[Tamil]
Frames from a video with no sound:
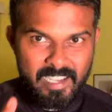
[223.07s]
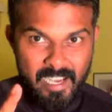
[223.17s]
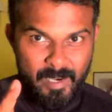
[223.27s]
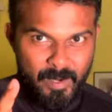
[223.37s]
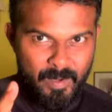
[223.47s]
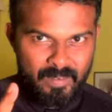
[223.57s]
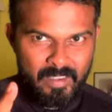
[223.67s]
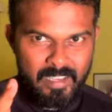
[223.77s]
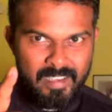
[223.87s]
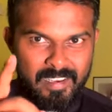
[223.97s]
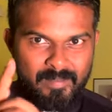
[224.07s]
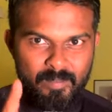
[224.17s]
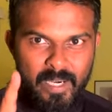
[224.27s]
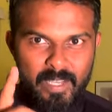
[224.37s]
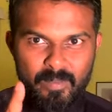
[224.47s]
காரணம்
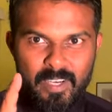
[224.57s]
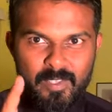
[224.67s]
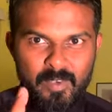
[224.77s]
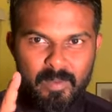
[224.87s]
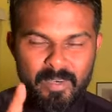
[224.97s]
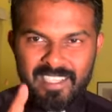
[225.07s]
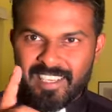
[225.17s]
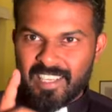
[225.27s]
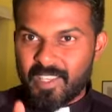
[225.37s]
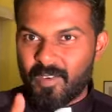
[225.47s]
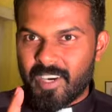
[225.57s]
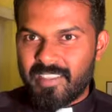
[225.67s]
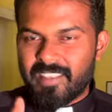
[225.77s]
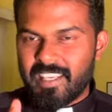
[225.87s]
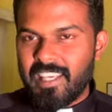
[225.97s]
பைபிளில் சொல்லப்பட்டிருக்கிற அந்த
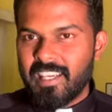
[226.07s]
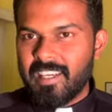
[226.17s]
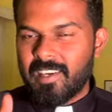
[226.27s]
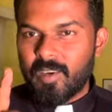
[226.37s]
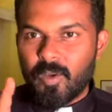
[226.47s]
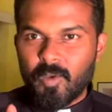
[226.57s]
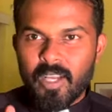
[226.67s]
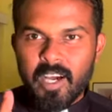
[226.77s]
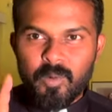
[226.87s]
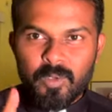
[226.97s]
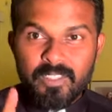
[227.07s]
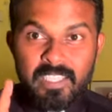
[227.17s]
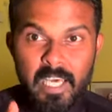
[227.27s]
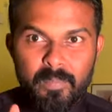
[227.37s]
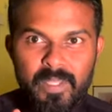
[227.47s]
வார்த்தை லூக்கா ஒன்று
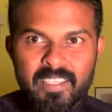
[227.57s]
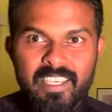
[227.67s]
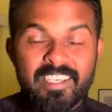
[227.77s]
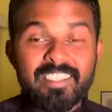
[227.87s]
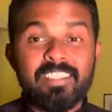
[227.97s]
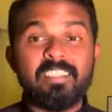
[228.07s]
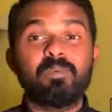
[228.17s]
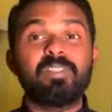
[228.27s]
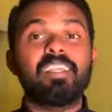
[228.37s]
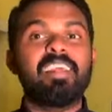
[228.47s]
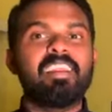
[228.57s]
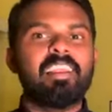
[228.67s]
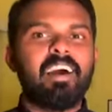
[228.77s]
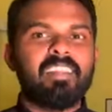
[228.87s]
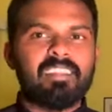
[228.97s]
நாற்பத்தி எட்டு இது முதல்
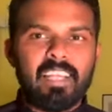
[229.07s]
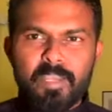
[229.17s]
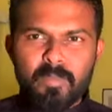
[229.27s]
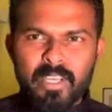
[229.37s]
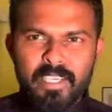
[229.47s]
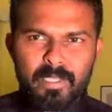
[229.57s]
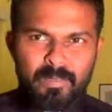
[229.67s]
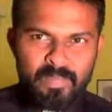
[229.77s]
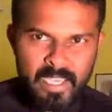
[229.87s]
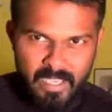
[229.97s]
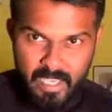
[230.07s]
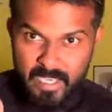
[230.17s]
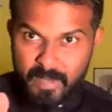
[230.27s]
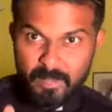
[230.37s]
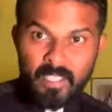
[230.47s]
எல்லா தலைமுறையினரும்
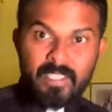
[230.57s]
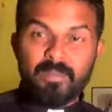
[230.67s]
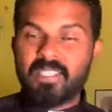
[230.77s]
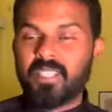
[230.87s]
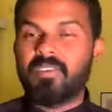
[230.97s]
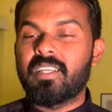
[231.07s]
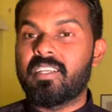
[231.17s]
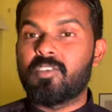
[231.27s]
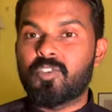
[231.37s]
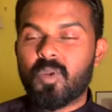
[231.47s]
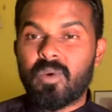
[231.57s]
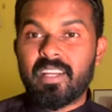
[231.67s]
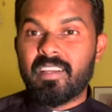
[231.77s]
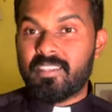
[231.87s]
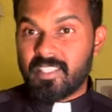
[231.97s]
என்னை பேறு பெற்றவள் என்று
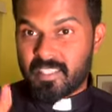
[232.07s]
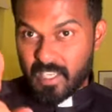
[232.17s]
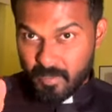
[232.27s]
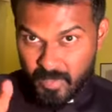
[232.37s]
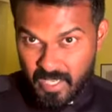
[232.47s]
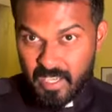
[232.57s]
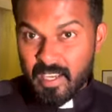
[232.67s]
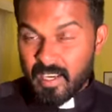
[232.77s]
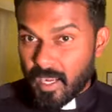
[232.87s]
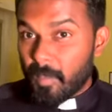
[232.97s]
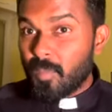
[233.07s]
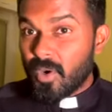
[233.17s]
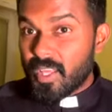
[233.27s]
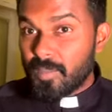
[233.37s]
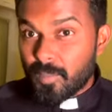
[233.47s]
சொல்வார்கள் என்று இதை நம்ம
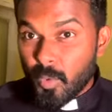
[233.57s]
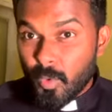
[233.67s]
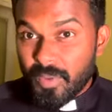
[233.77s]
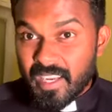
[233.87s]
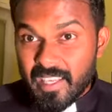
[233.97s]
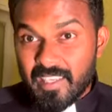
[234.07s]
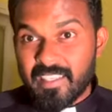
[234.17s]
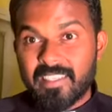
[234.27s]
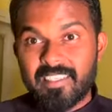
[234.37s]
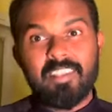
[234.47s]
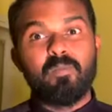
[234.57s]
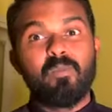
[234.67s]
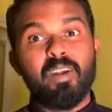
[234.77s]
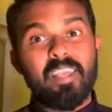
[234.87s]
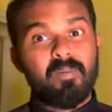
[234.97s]
நம்முடைய பூமியில்
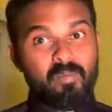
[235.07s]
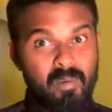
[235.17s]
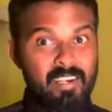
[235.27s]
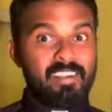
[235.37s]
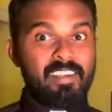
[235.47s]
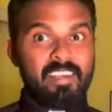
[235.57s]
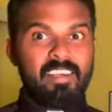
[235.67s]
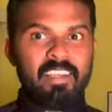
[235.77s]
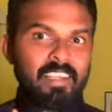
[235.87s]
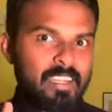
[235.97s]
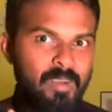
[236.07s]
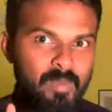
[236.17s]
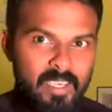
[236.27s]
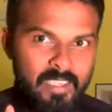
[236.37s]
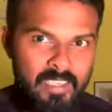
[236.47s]
நம்முடைய மண்ணில் நம்ம
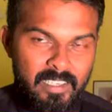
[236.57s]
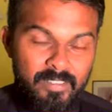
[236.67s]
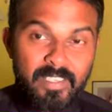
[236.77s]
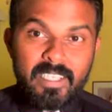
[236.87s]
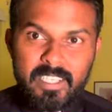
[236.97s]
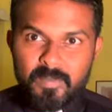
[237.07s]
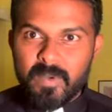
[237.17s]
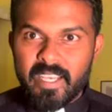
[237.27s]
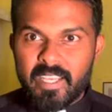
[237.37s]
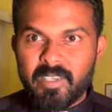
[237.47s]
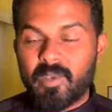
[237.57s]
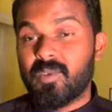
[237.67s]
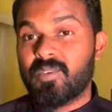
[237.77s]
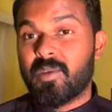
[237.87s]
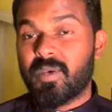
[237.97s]
அதை விட்னஸ் பண்ணிக்கிட்டு
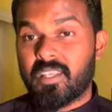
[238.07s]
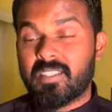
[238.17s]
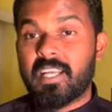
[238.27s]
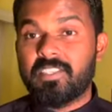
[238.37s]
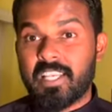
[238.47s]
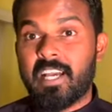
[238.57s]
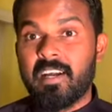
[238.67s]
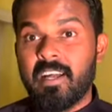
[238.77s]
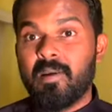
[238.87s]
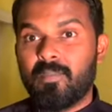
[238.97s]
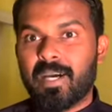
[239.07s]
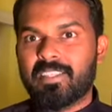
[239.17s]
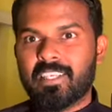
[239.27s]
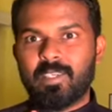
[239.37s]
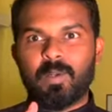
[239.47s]
இருக்கோம் நம்ம அதை சாட்சியாக
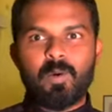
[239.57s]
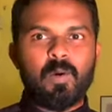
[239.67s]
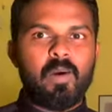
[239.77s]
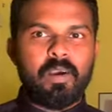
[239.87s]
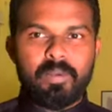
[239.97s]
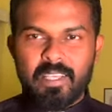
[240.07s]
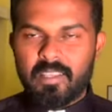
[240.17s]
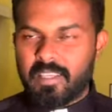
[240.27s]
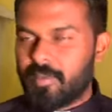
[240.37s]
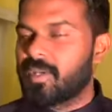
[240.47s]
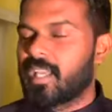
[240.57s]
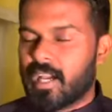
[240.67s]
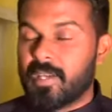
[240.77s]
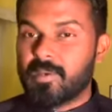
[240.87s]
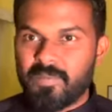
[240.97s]
பார்த்துக்கிட்டு இருக்கோம் அப்படிங்கிறத நம்ம
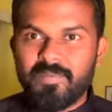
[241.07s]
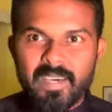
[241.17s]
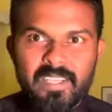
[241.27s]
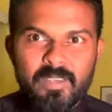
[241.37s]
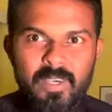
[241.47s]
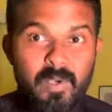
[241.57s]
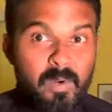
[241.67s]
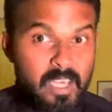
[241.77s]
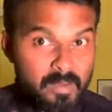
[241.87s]
யாரும் மறந்துவிடக்கூடாது